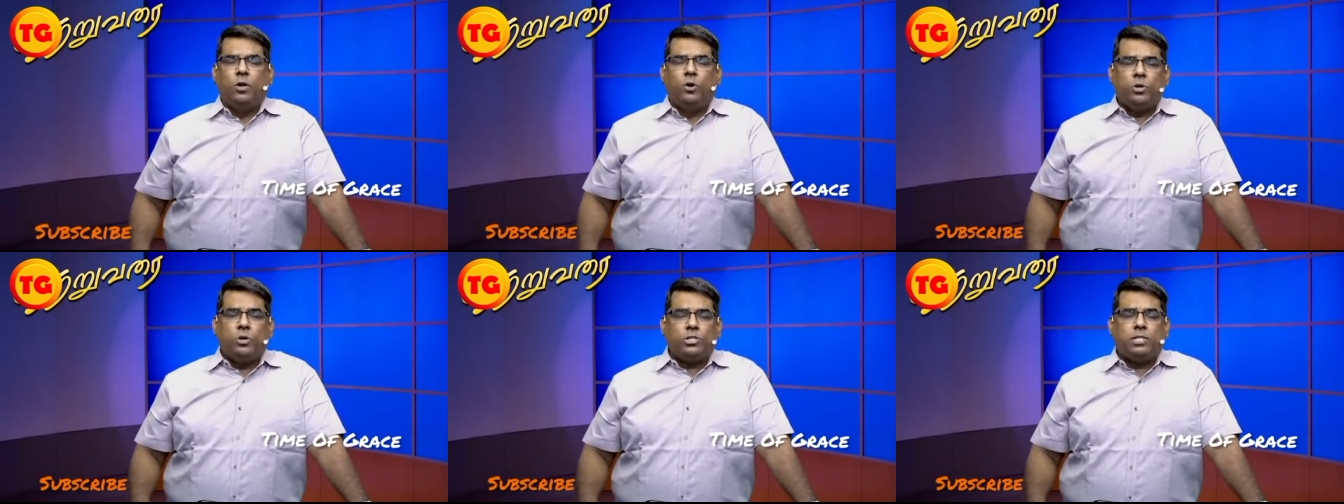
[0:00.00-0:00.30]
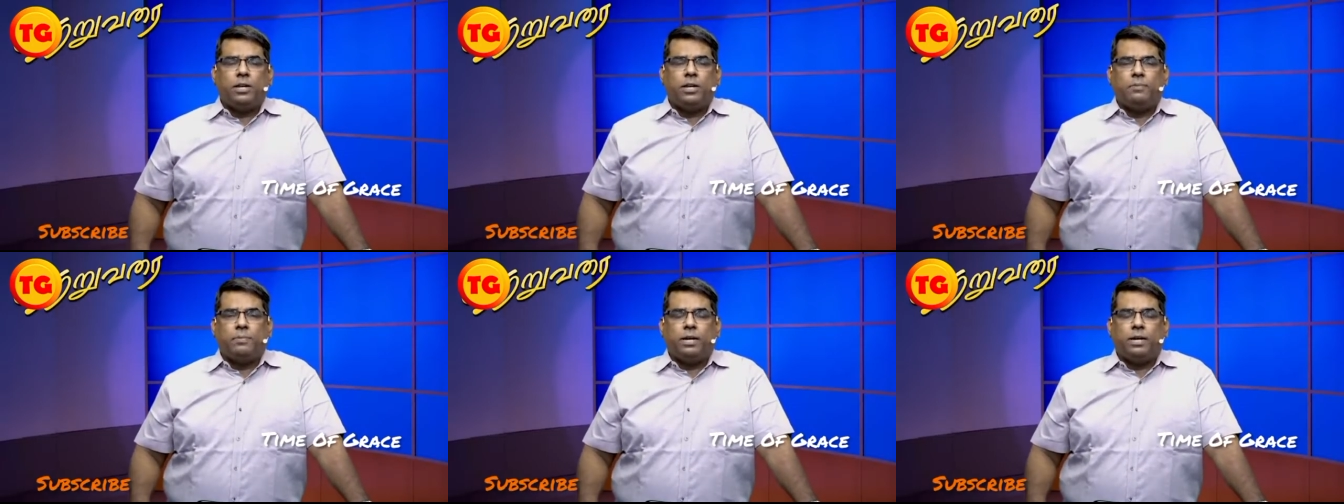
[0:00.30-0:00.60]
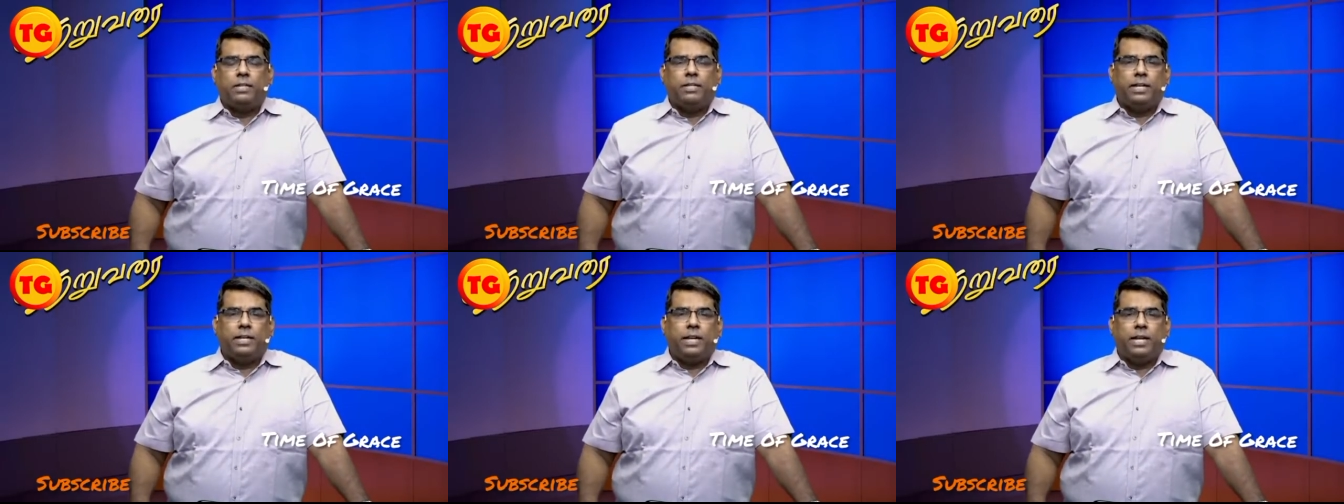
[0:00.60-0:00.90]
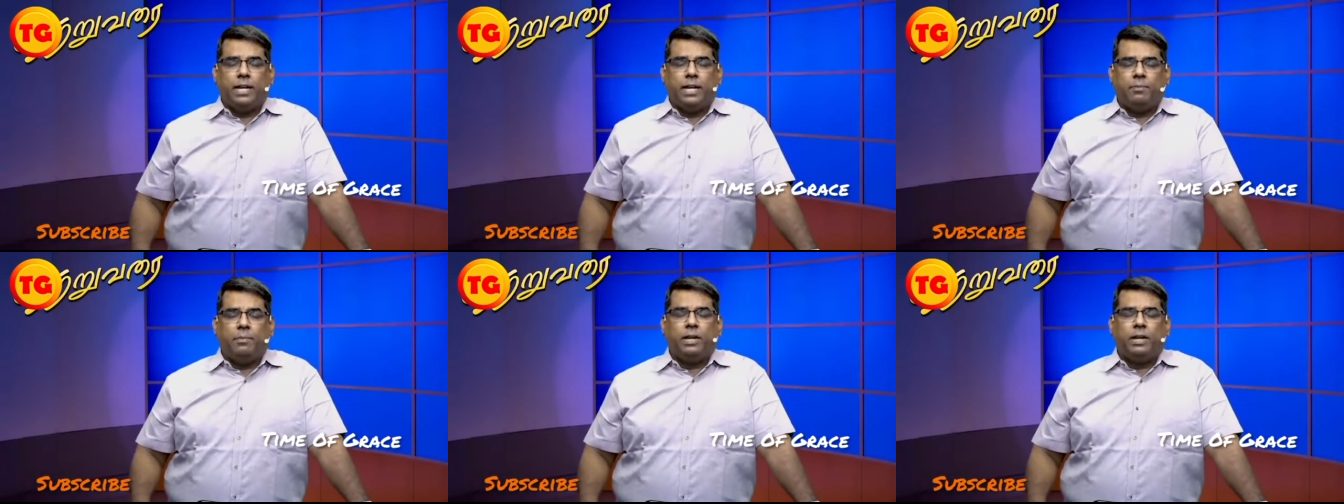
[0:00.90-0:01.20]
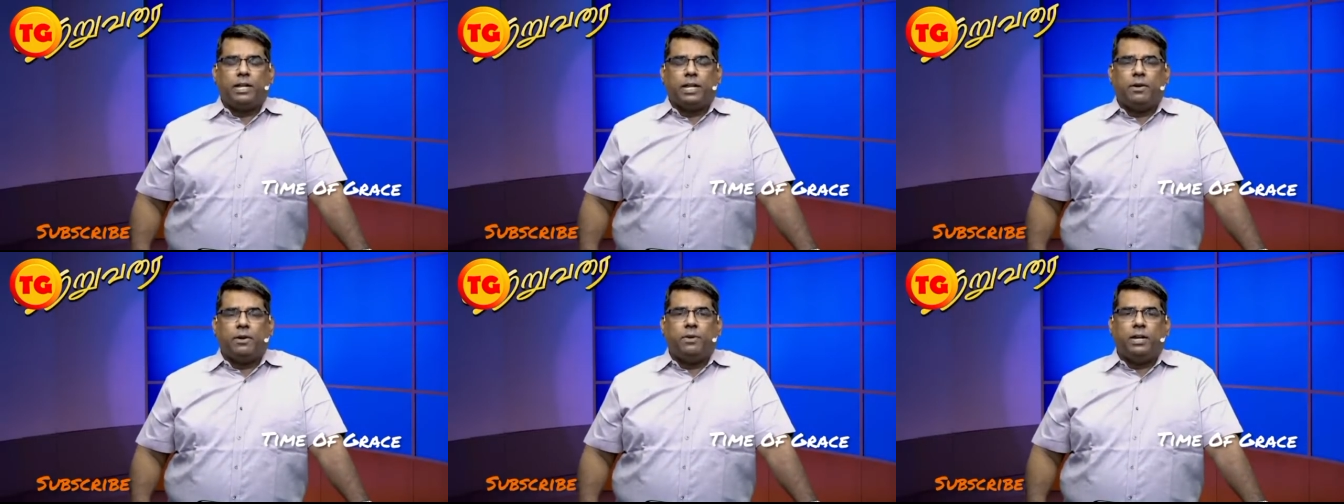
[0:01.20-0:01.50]
ஹூஸ்டன் பகுதியில்
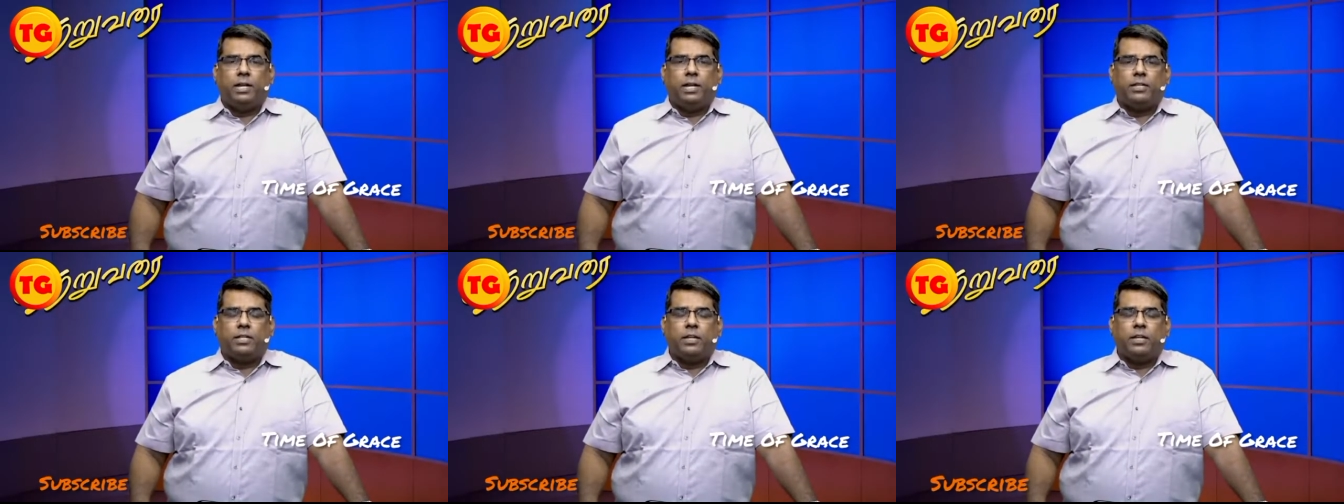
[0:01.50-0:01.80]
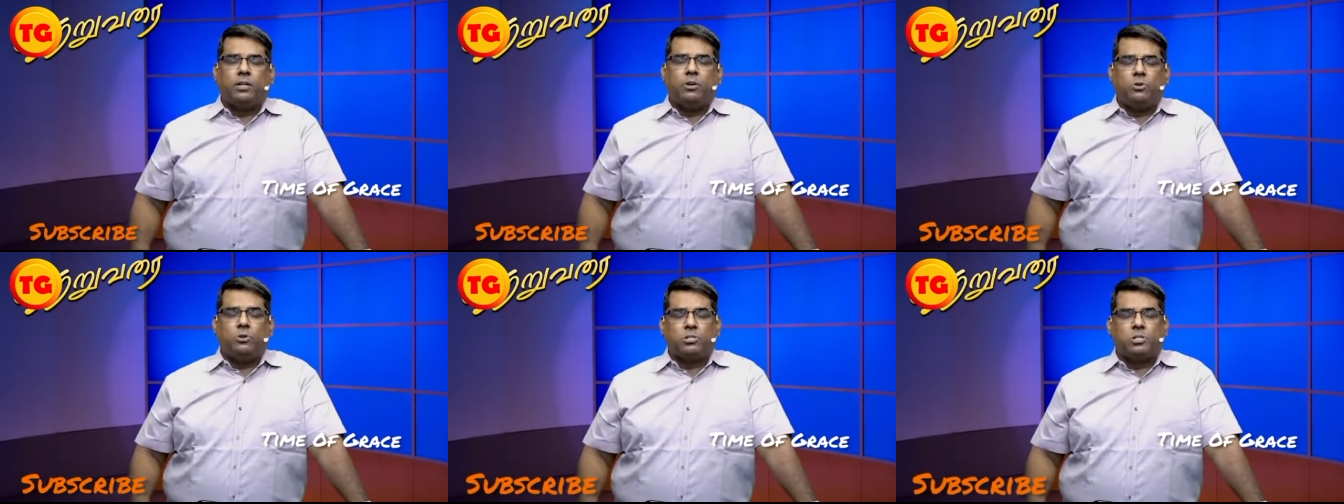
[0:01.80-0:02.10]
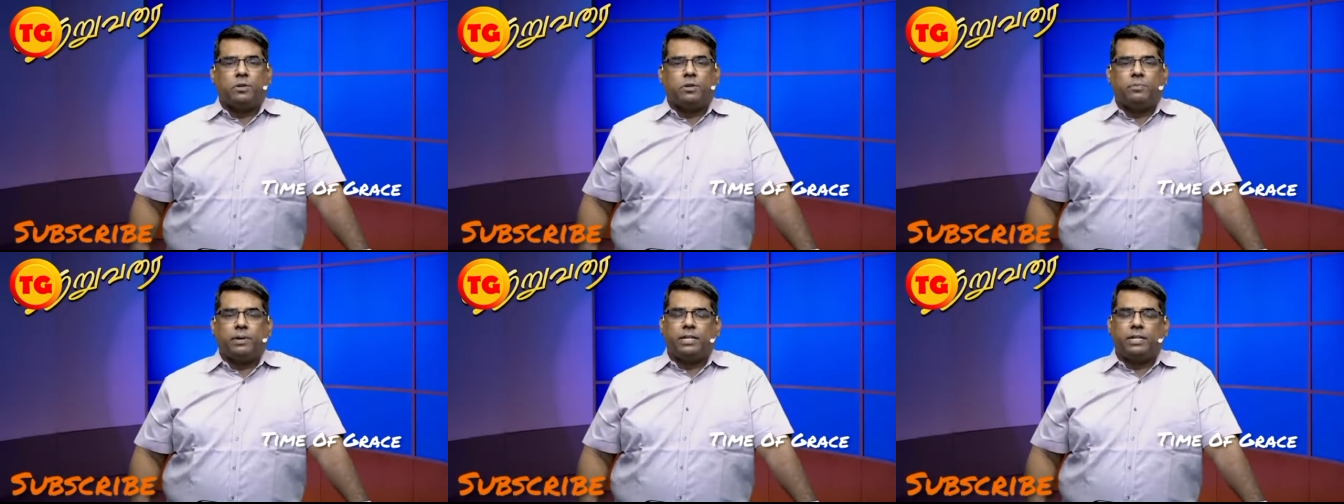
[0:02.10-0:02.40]
அமெரிக்காவில் தெற்கு ஹூஸ்டன்